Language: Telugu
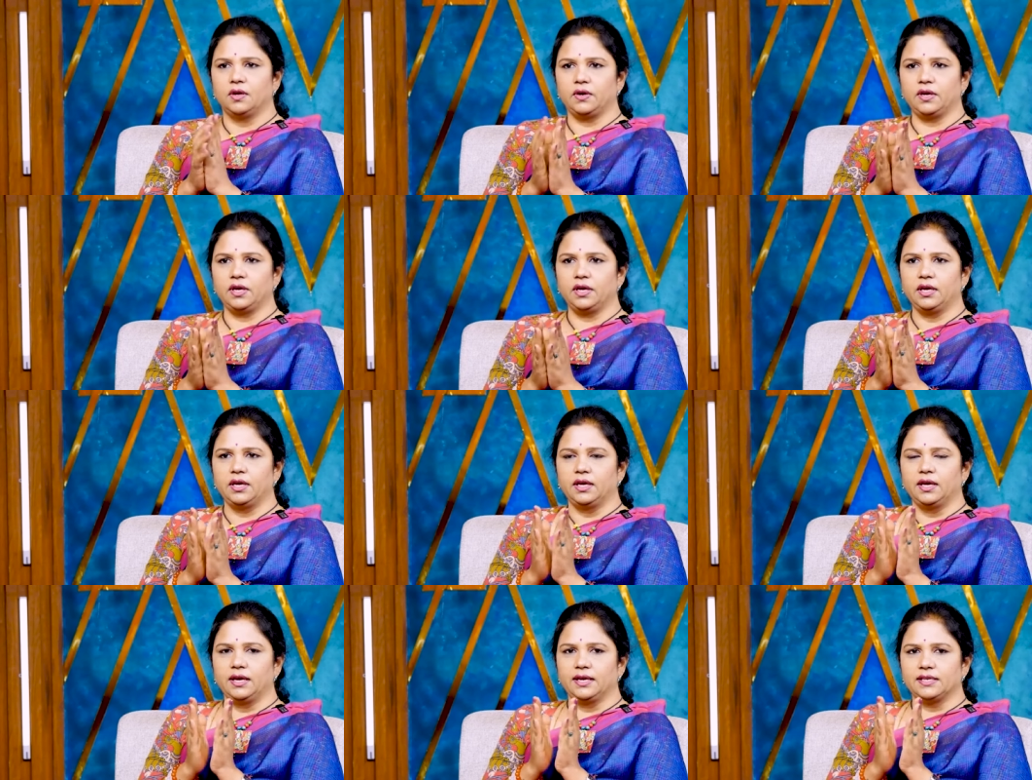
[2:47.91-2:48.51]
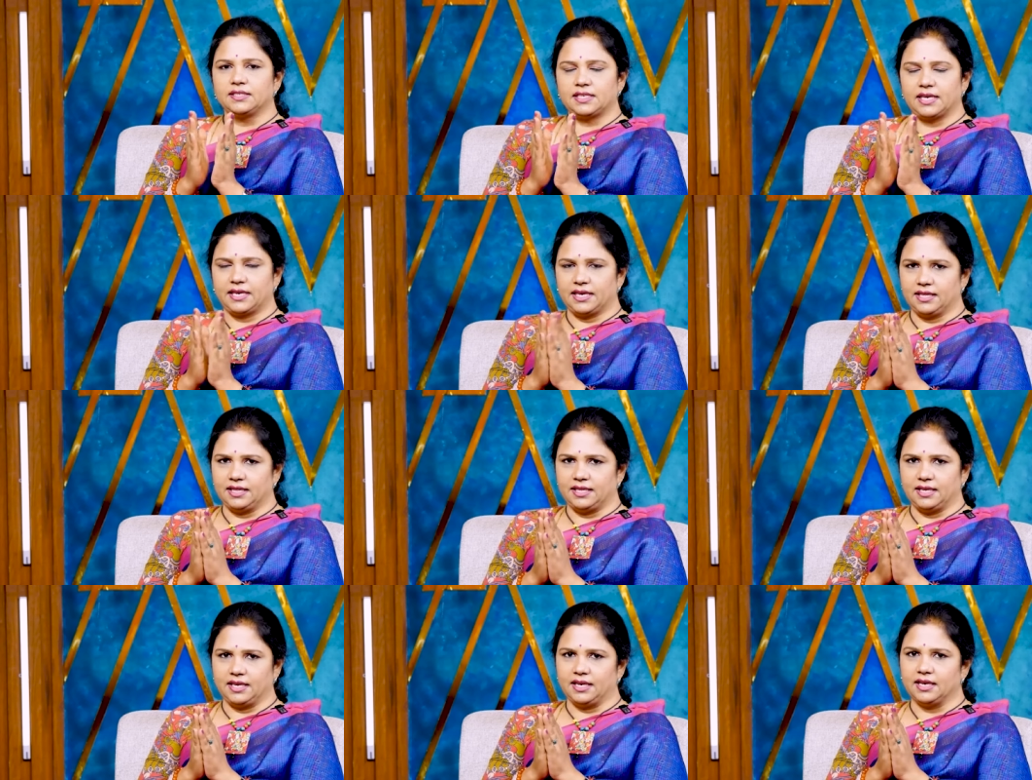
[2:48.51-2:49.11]
ఓకే
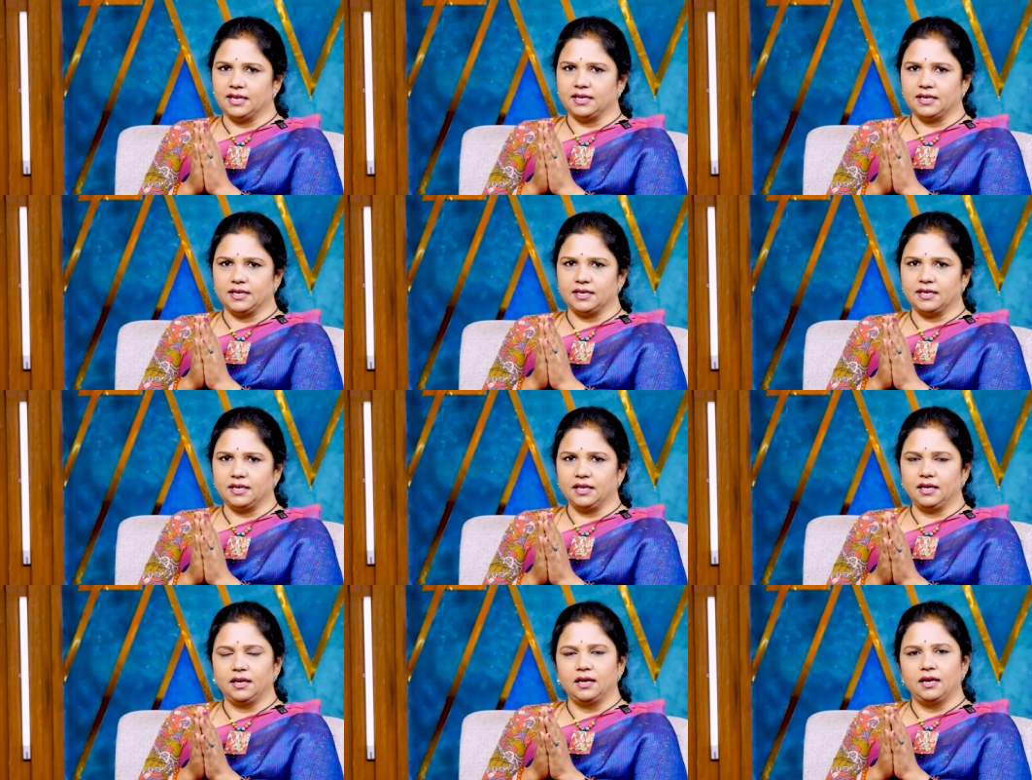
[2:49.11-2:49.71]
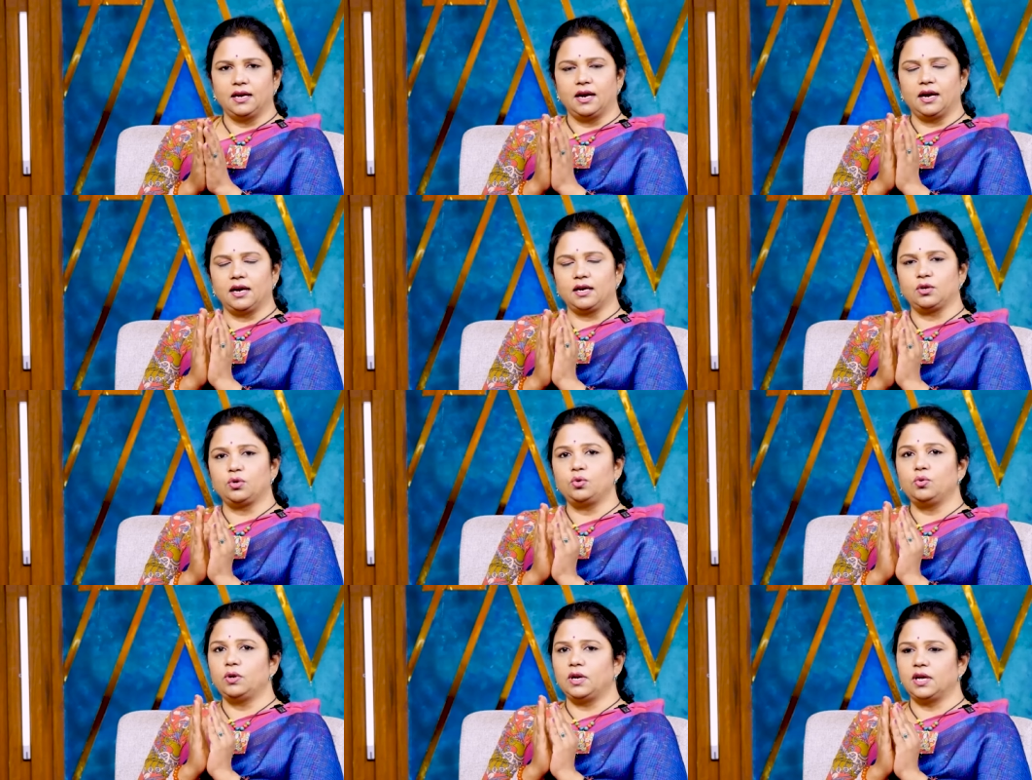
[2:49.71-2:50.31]
సెకండ్ థింగ్ ఏంటంటే ఆ
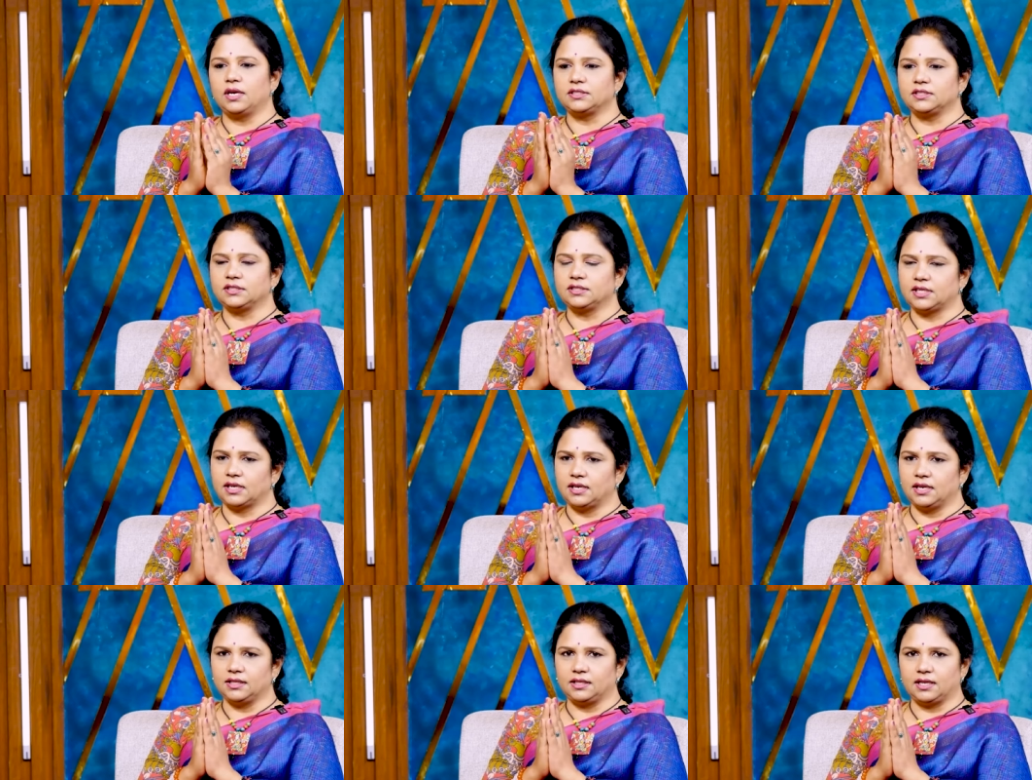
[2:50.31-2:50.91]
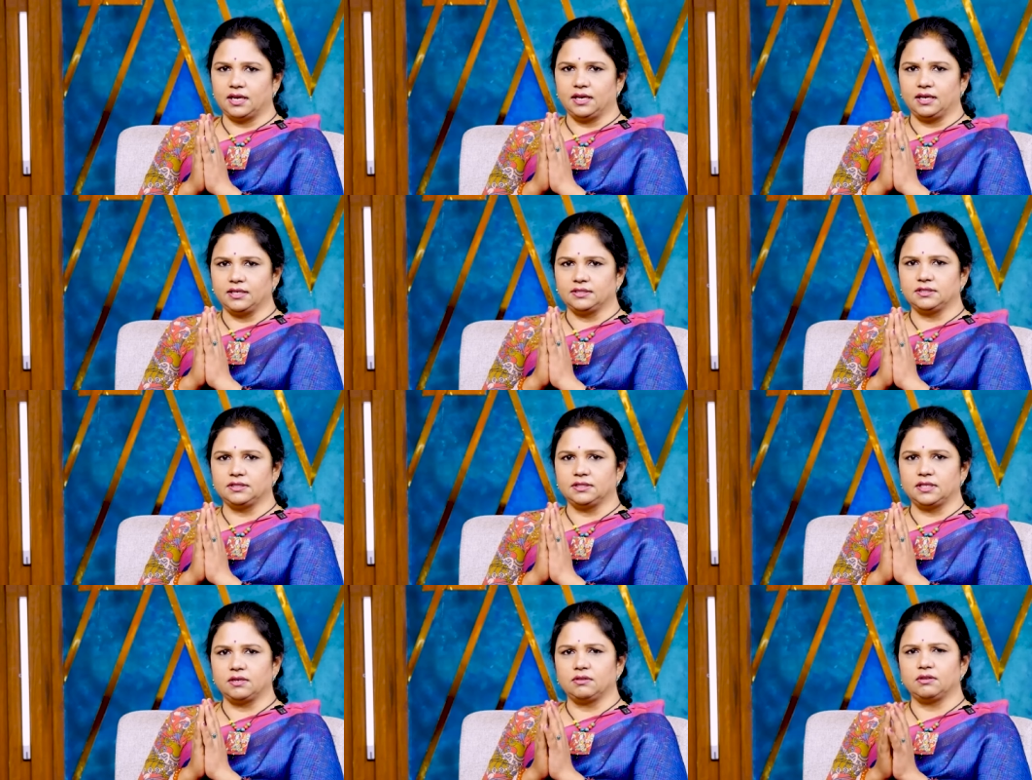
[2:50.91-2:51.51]
టూ గ్లాసెస్ అలా
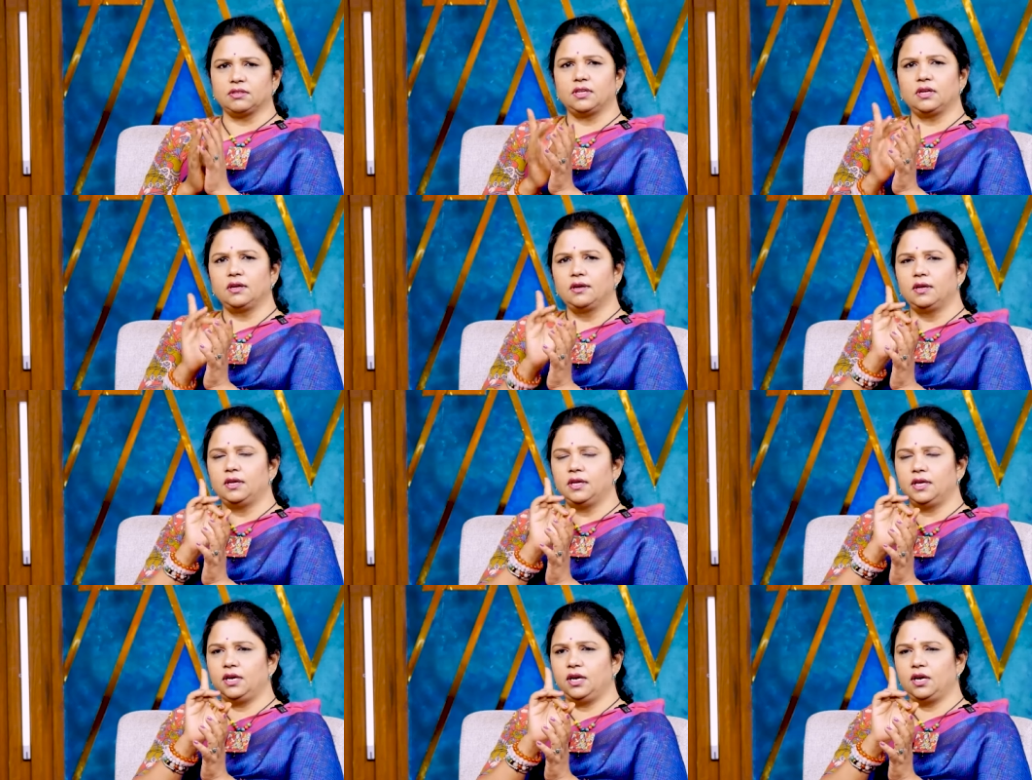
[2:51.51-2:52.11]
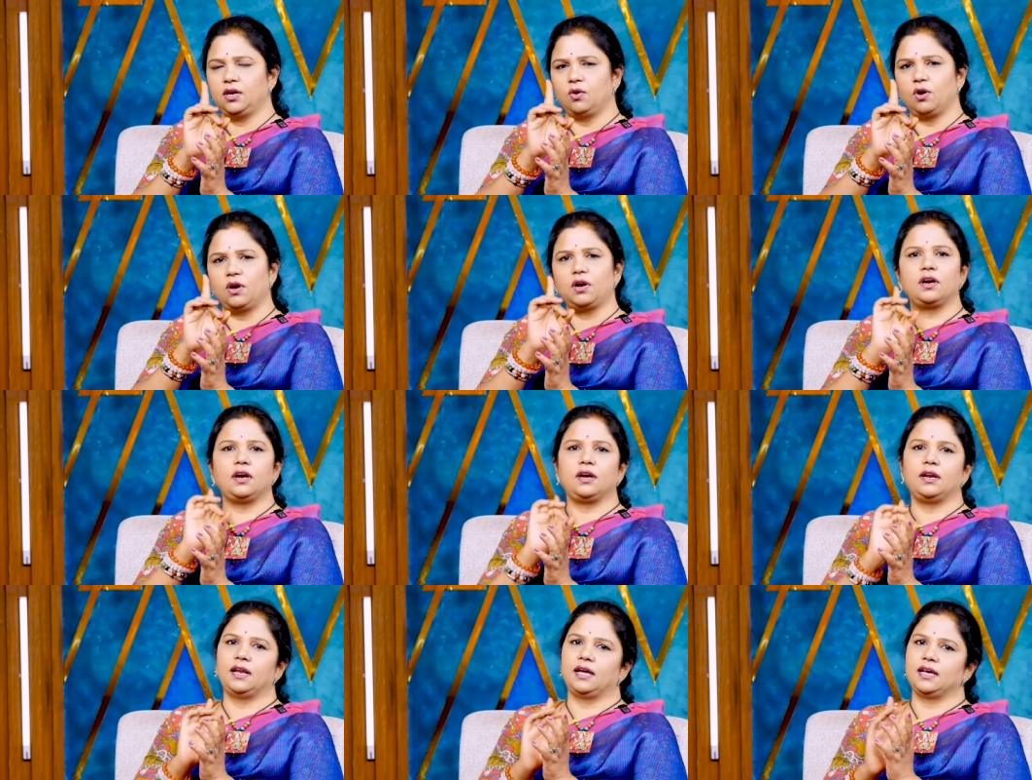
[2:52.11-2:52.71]
తాగేసిన తర్వాత
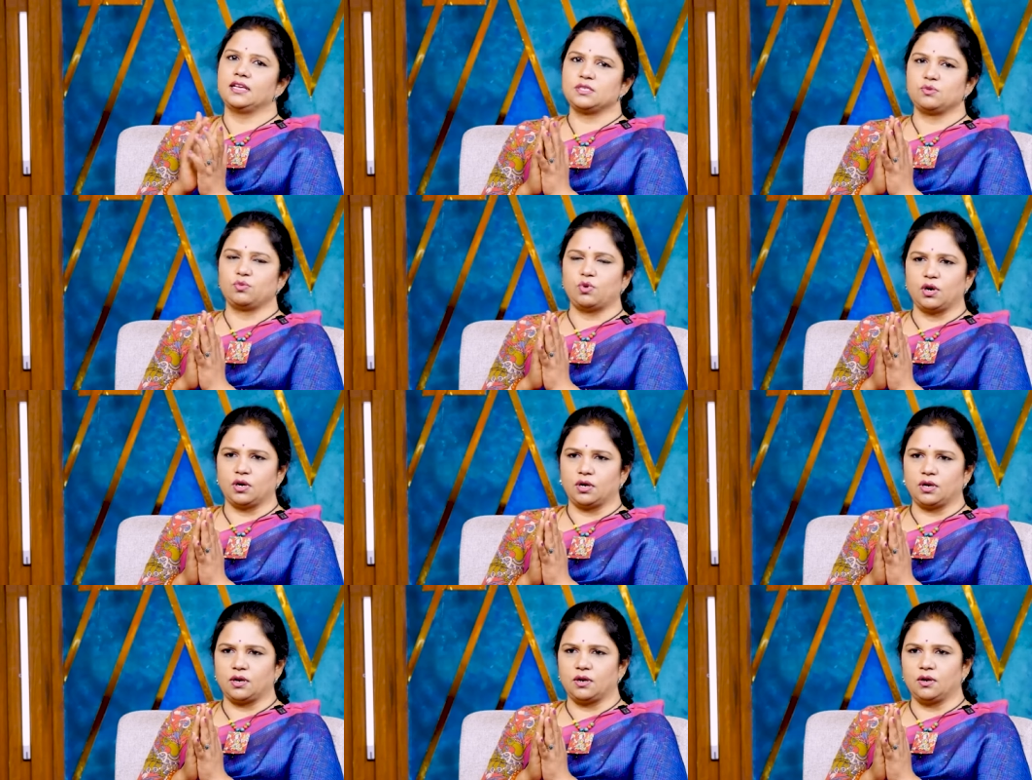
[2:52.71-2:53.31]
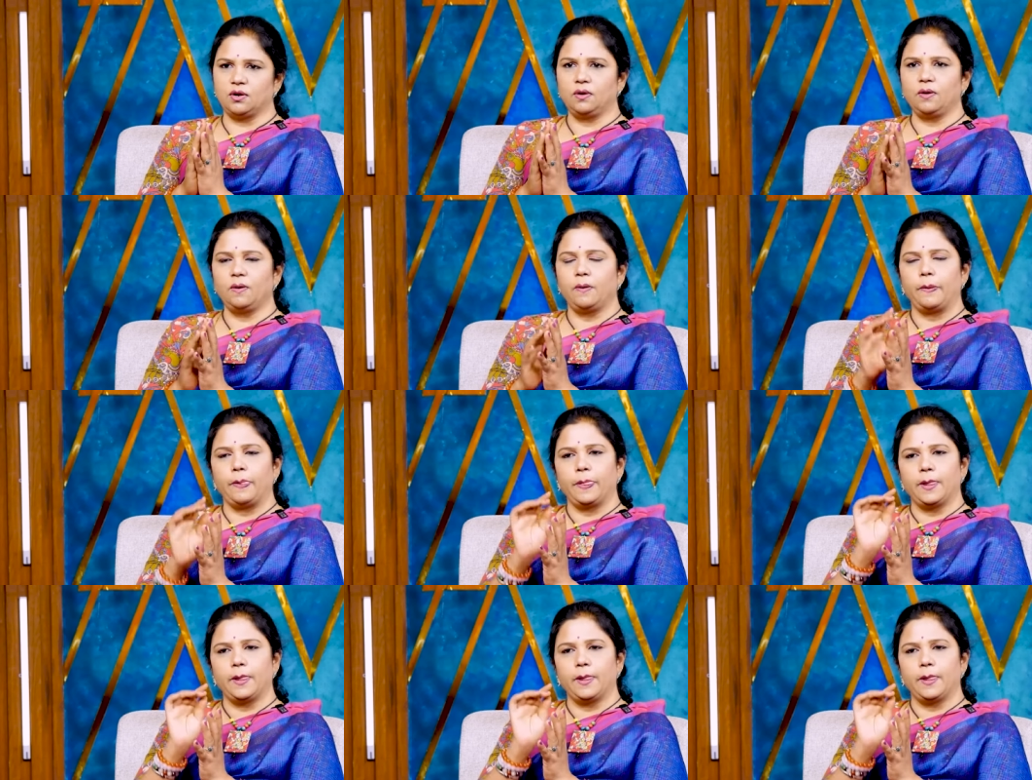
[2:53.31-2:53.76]
ఇంకొక గ్లాస్ వాటర్లో